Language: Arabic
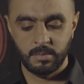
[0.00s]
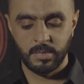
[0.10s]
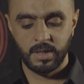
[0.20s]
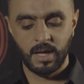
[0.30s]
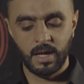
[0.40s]

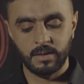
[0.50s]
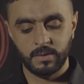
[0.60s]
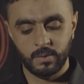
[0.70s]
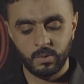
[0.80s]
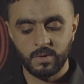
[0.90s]
من أن
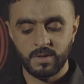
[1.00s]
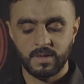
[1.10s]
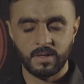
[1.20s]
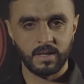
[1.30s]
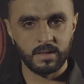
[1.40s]

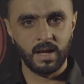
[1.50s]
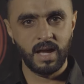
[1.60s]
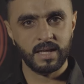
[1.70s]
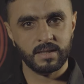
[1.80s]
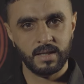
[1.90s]
تؤثر
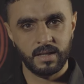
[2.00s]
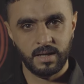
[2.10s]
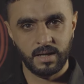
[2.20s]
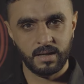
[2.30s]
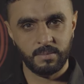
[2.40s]
طاعة
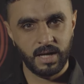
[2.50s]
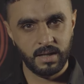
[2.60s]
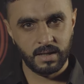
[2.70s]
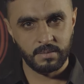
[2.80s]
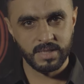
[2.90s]
اللئام
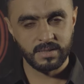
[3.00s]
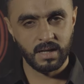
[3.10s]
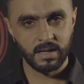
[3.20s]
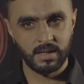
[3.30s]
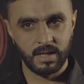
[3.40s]
على
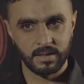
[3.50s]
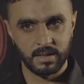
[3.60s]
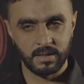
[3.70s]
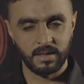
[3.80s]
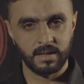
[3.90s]
مصارع
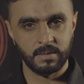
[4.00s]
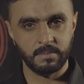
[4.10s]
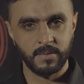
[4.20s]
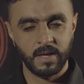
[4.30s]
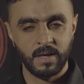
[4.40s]
الكرام
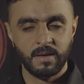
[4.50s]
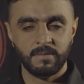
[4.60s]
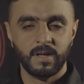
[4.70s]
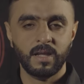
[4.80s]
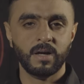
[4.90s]

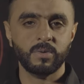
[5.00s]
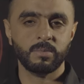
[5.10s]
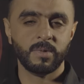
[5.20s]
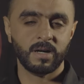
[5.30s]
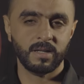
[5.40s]
فلا
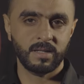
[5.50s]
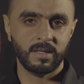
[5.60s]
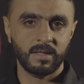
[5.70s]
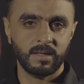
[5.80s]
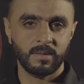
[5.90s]

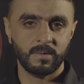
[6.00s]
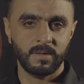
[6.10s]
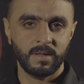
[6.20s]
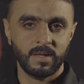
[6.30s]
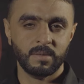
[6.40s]
نبالي
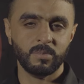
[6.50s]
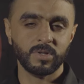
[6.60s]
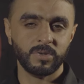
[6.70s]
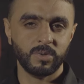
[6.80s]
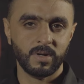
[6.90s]

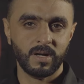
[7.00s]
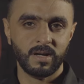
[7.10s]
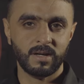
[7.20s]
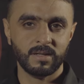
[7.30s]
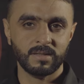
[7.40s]

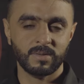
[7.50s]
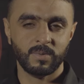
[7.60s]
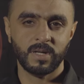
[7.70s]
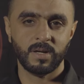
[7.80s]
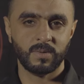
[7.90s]
بالطغاة
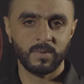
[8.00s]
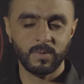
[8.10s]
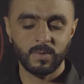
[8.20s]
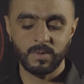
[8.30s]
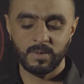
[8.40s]

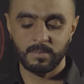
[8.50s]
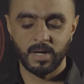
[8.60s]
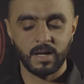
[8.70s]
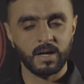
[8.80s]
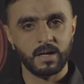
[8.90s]
ونقول
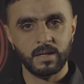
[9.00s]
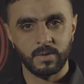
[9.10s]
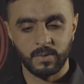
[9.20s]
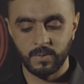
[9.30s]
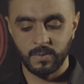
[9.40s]
ما
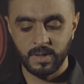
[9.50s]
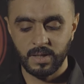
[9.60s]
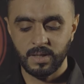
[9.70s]
قاله